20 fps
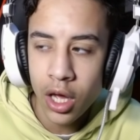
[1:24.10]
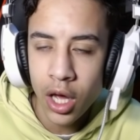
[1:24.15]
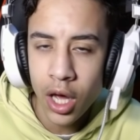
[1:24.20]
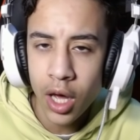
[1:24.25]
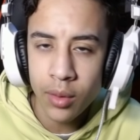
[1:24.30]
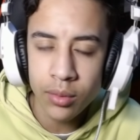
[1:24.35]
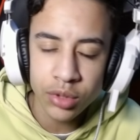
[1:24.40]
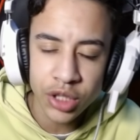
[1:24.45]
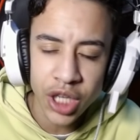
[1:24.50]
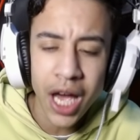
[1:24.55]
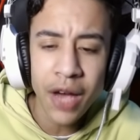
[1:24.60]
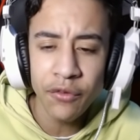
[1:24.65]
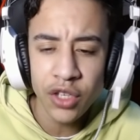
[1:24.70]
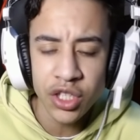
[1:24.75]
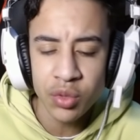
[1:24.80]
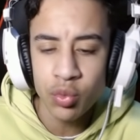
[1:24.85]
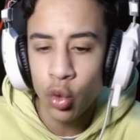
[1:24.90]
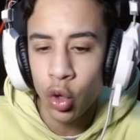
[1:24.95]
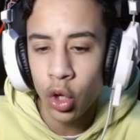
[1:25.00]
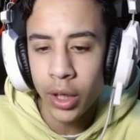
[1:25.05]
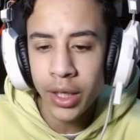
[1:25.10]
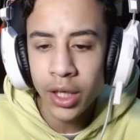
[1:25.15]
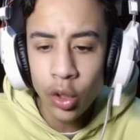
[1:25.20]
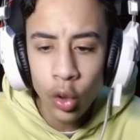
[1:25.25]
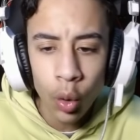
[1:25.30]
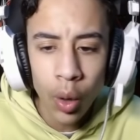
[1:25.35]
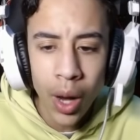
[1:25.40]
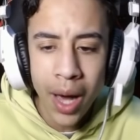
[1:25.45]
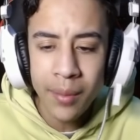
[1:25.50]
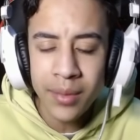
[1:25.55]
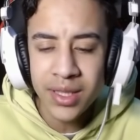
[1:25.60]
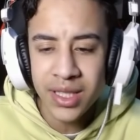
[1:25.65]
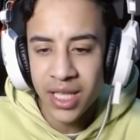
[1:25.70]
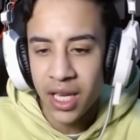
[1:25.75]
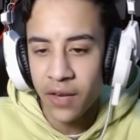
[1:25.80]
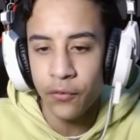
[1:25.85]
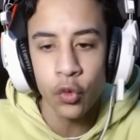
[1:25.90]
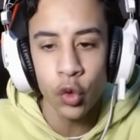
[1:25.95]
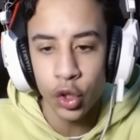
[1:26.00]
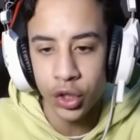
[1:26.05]
آه، مش عارف اسمه ولكن هو عامل زي
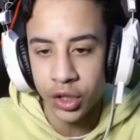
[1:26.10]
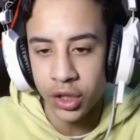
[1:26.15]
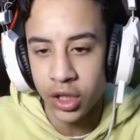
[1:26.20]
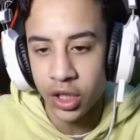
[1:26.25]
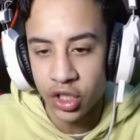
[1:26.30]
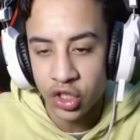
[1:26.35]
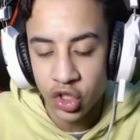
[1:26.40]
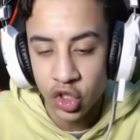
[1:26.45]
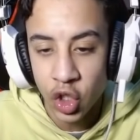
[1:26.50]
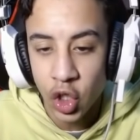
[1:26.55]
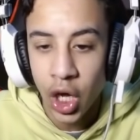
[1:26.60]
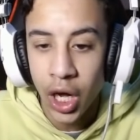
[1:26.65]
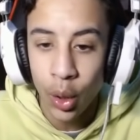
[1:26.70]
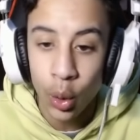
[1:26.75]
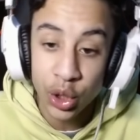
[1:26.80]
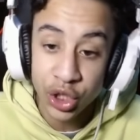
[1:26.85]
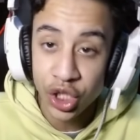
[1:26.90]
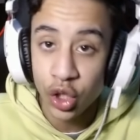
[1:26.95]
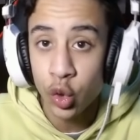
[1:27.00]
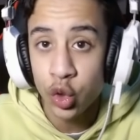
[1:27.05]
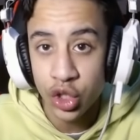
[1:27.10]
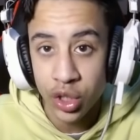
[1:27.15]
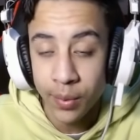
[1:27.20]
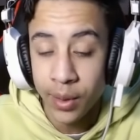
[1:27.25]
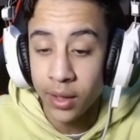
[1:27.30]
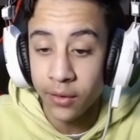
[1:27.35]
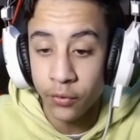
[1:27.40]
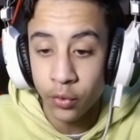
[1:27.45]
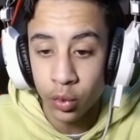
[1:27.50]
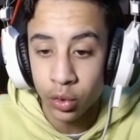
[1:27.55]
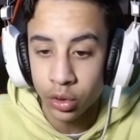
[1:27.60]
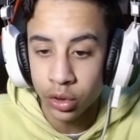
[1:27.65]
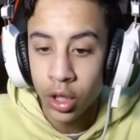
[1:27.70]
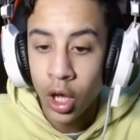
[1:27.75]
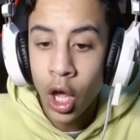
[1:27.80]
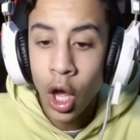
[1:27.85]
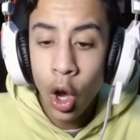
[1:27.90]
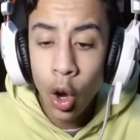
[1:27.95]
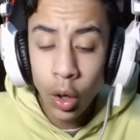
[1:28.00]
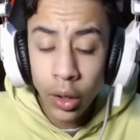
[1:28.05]
الفرن كده الصراحه هو شكله شبه الفرن
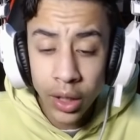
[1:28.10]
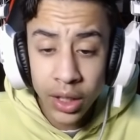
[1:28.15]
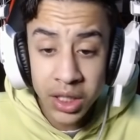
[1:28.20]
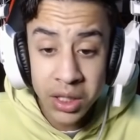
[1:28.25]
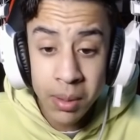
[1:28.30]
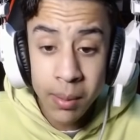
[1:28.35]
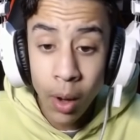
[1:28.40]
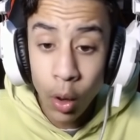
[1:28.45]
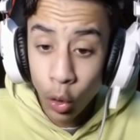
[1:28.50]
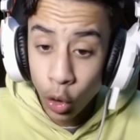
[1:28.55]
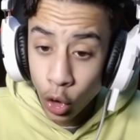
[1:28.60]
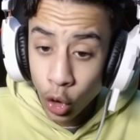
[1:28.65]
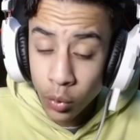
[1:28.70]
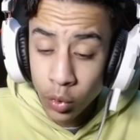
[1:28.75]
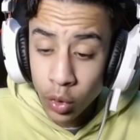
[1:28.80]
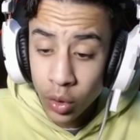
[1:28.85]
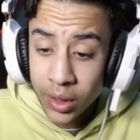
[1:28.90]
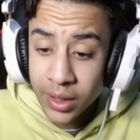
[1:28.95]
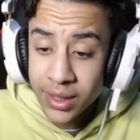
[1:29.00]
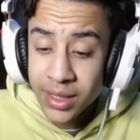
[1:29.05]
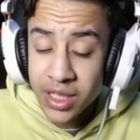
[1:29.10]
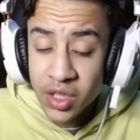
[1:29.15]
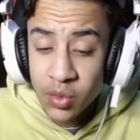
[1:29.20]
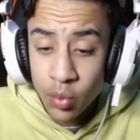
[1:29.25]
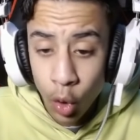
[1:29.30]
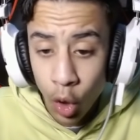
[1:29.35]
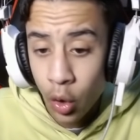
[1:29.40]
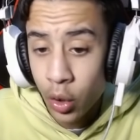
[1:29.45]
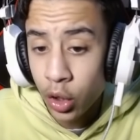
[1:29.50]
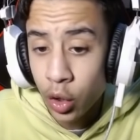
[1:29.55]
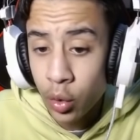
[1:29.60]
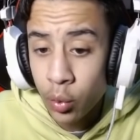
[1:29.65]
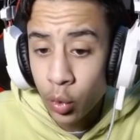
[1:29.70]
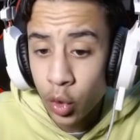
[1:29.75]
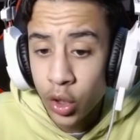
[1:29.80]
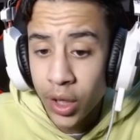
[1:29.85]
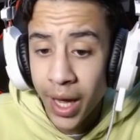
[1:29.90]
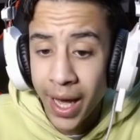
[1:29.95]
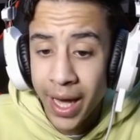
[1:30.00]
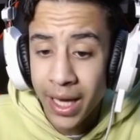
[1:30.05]
اوكي يا شباب هوريكم دلوقتي اسمه هوريكم
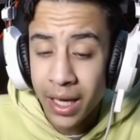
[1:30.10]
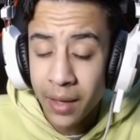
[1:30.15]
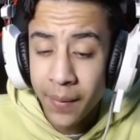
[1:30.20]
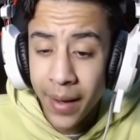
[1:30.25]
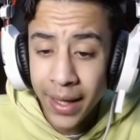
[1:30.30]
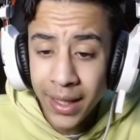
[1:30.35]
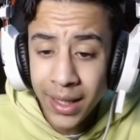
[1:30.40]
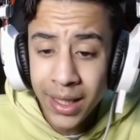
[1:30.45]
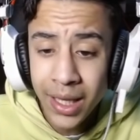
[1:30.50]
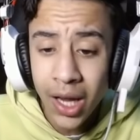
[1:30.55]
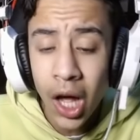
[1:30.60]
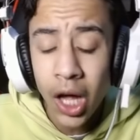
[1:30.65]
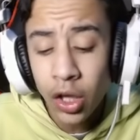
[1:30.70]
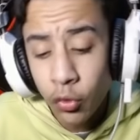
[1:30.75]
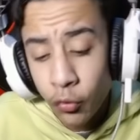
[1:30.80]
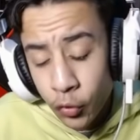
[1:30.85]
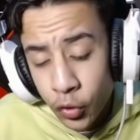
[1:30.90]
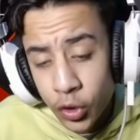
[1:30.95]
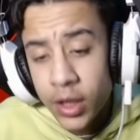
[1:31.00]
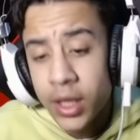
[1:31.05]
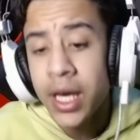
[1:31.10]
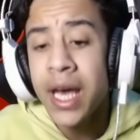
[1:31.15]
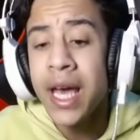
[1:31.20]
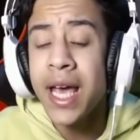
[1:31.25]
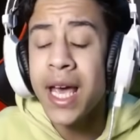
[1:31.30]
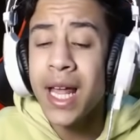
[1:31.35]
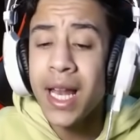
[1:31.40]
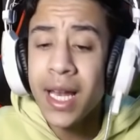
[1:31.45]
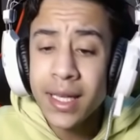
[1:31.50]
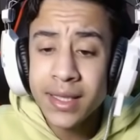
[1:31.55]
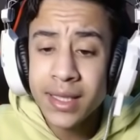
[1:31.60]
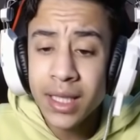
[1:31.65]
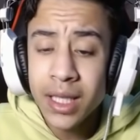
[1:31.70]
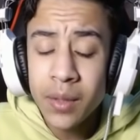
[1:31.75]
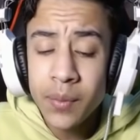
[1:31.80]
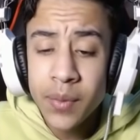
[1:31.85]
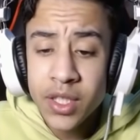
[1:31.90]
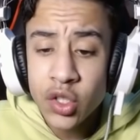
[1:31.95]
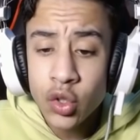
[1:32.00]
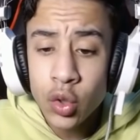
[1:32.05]
كل حاجه بعد كده حط فوقيه الاستيكي
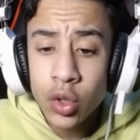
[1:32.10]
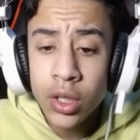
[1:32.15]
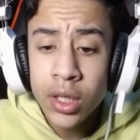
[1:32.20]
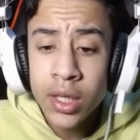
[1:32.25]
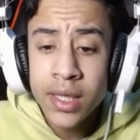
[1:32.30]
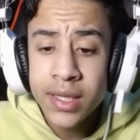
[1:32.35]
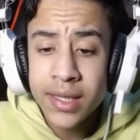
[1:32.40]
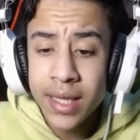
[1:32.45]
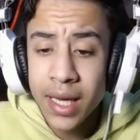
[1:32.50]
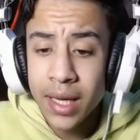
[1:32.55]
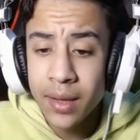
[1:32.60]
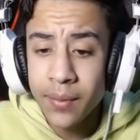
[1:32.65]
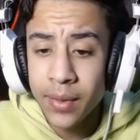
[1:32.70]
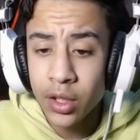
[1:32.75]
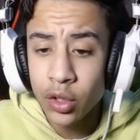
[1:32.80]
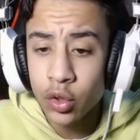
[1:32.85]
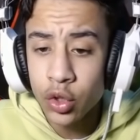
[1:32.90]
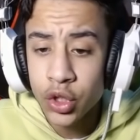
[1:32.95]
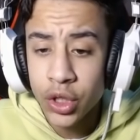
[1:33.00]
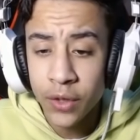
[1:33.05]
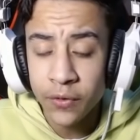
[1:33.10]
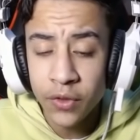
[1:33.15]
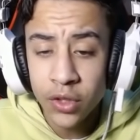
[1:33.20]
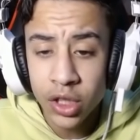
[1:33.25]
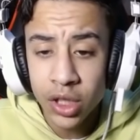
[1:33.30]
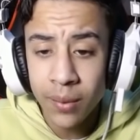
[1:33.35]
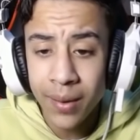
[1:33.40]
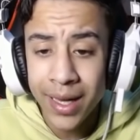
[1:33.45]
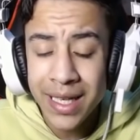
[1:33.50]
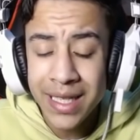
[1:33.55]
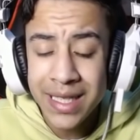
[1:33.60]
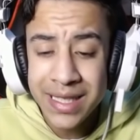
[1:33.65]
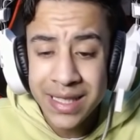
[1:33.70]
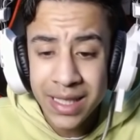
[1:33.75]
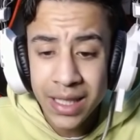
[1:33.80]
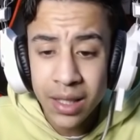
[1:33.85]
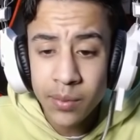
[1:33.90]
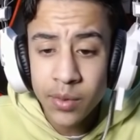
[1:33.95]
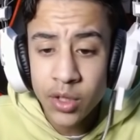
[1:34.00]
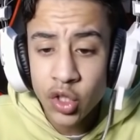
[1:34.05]
بيستون زي ما انتم شايفين طبعا
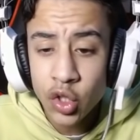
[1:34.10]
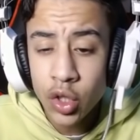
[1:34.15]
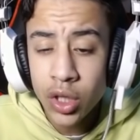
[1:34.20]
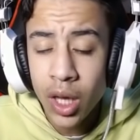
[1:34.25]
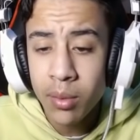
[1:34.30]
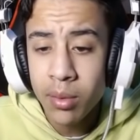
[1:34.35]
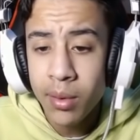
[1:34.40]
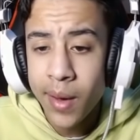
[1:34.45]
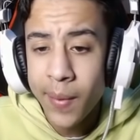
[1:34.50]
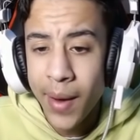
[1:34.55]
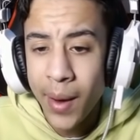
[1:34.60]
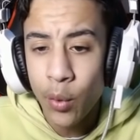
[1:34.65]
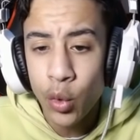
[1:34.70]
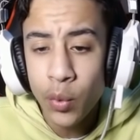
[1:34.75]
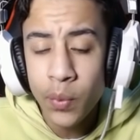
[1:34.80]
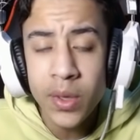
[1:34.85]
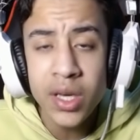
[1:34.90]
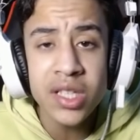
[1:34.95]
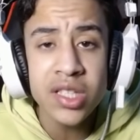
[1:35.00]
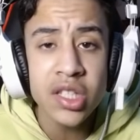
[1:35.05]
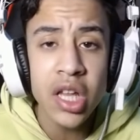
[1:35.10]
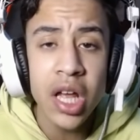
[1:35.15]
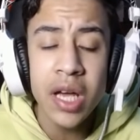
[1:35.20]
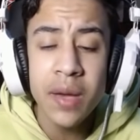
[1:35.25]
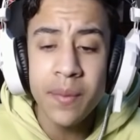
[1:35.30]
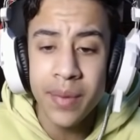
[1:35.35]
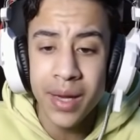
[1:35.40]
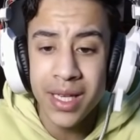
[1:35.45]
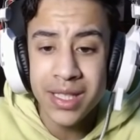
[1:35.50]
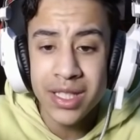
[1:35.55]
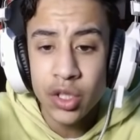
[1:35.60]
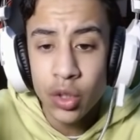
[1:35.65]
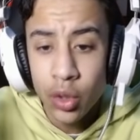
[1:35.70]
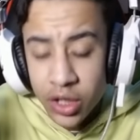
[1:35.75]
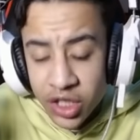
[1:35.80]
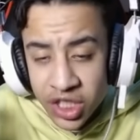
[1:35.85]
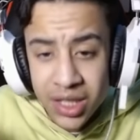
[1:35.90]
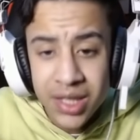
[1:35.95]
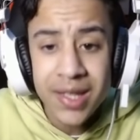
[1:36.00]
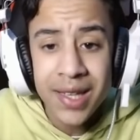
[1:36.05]
الاستيكي بيستون ده بيبقى معمول بالسلايم بحيث ان هو
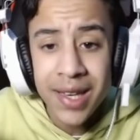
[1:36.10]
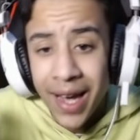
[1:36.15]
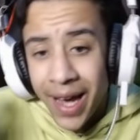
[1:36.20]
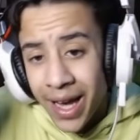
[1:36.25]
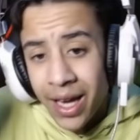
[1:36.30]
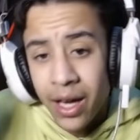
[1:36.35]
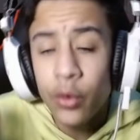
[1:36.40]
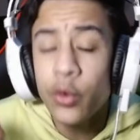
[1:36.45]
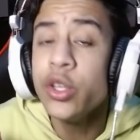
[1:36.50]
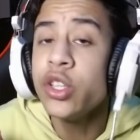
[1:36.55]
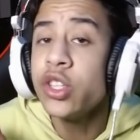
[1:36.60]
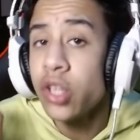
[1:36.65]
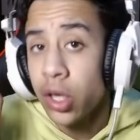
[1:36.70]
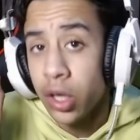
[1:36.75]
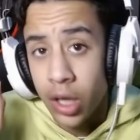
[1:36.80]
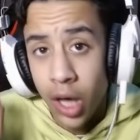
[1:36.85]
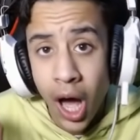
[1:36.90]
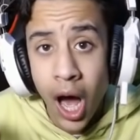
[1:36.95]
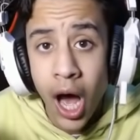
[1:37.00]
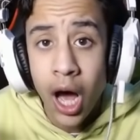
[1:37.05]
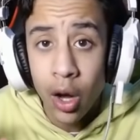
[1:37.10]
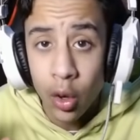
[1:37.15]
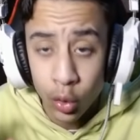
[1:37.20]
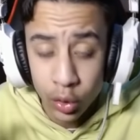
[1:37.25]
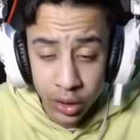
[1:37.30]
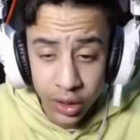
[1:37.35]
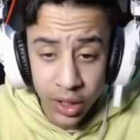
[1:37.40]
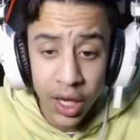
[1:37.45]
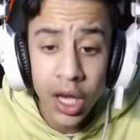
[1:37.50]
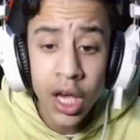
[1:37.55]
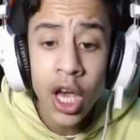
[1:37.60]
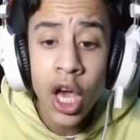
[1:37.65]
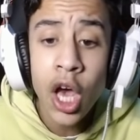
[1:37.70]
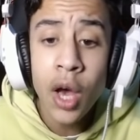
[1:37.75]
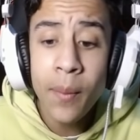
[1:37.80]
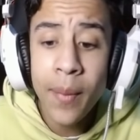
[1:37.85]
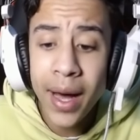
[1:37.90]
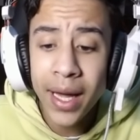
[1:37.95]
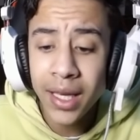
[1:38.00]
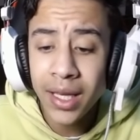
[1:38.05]
يشد الحاجه ويطلعها اوكي
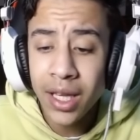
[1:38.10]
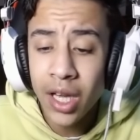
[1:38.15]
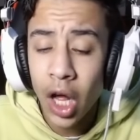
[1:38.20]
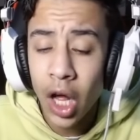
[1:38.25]
بعد كده